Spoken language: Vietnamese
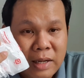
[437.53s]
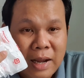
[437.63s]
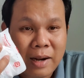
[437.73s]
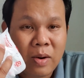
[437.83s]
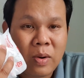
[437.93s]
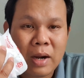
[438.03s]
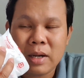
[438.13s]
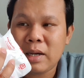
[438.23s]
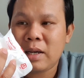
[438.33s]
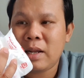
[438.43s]
alo á
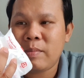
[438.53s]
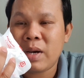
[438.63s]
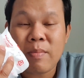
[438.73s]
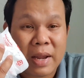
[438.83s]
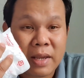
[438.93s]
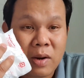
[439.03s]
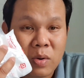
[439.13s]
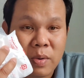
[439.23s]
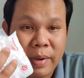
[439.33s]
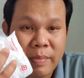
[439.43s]
anh em kết bạn
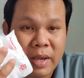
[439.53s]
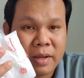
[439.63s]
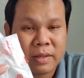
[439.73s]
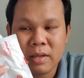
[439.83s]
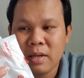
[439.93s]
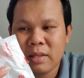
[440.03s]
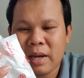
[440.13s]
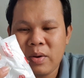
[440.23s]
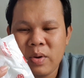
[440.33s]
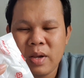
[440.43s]
zalo dùm em nha
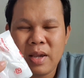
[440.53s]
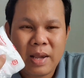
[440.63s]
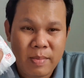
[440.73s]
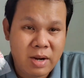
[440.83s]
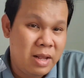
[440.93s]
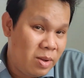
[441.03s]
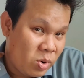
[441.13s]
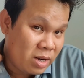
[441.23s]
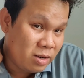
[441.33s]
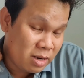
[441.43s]
tại đôi khi em đi
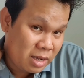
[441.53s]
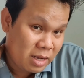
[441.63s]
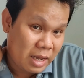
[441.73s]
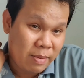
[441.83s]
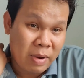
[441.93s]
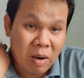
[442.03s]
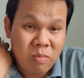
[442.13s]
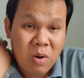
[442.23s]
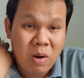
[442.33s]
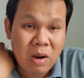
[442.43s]
ngoài đường á em không
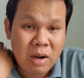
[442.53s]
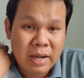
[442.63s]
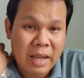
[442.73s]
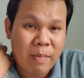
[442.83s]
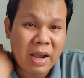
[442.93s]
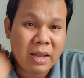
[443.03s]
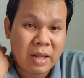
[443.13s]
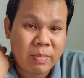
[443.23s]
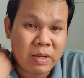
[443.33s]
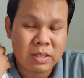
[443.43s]
có nghe máy anh
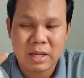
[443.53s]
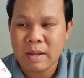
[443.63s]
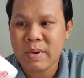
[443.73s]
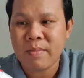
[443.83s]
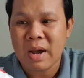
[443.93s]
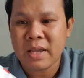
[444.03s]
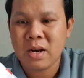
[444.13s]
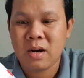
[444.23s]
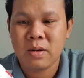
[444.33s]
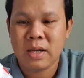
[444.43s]
em được thì anh em kết bạn
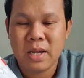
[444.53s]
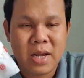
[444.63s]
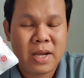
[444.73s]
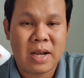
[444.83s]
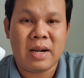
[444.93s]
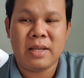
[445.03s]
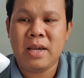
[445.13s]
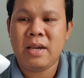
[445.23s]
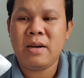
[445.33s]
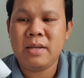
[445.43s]
zalo đi cần
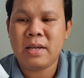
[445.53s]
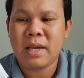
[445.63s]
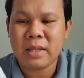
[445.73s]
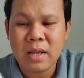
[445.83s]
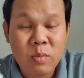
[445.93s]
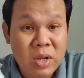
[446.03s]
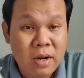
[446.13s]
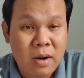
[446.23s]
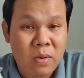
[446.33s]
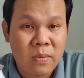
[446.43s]
gì cứ việc nhắn tin qua
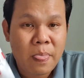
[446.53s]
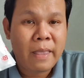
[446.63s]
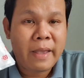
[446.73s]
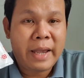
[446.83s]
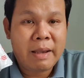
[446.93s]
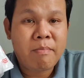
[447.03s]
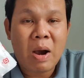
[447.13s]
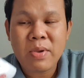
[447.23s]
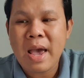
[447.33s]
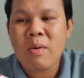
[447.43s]
zalo em
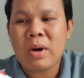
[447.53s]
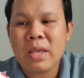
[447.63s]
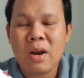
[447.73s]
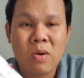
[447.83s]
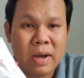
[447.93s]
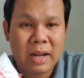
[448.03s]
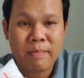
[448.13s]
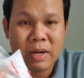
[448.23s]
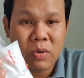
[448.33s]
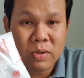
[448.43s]
báo giá qua zalo anh em
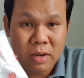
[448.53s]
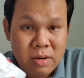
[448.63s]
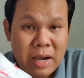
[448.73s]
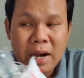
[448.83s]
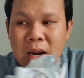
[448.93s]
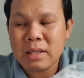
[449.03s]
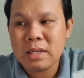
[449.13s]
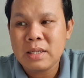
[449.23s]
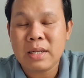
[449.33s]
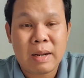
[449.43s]
mình còn giữ cái lợi cái
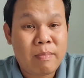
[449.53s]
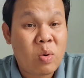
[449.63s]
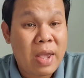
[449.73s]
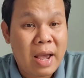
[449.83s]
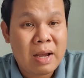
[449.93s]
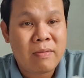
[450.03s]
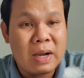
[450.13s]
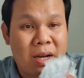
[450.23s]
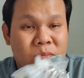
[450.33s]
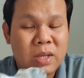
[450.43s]
nắng báo giá và
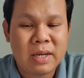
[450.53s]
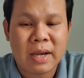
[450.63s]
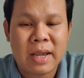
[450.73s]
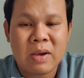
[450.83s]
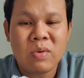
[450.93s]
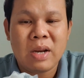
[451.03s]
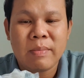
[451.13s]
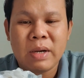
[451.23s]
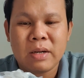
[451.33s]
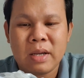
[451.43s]
cái thông tin nhận hàng của anh em
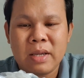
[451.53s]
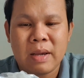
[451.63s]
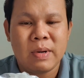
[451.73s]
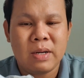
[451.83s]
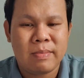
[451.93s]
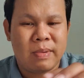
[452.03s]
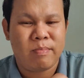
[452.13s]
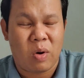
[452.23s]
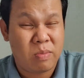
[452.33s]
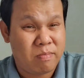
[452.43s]
á để vài bữa
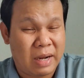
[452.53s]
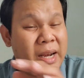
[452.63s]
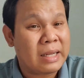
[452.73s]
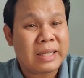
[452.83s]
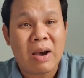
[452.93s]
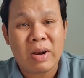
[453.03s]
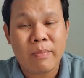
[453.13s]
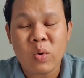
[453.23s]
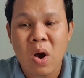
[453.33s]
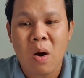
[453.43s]
một mấy lần sau anh
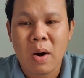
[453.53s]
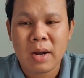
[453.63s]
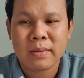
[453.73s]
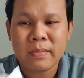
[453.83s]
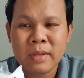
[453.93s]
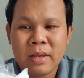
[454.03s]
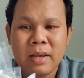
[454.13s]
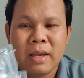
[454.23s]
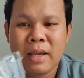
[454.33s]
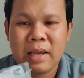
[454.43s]
em mua đồ á
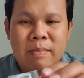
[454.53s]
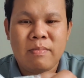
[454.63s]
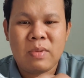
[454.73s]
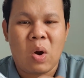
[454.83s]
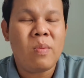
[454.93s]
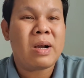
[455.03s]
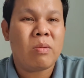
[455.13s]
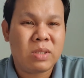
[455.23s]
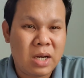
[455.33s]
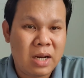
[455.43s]
em khỏi mất
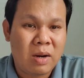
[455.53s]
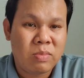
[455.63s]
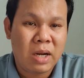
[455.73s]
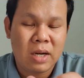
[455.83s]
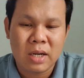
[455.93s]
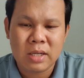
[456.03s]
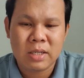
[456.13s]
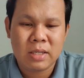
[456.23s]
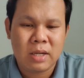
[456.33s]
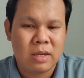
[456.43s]
công xin lại thông tin nữa
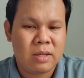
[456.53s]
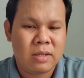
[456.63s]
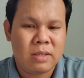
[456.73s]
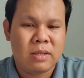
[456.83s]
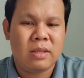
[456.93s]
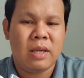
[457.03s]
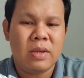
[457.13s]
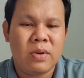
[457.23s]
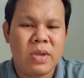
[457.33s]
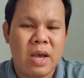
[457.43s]
đó vậy
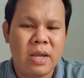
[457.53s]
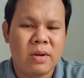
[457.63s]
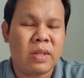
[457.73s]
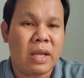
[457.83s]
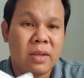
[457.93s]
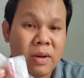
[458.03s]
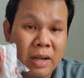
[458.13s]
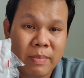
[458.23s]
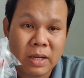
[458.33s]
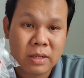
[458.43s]
cho nó dễ nó tiện cho anh
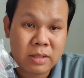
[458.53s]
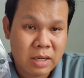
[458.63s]
em nữa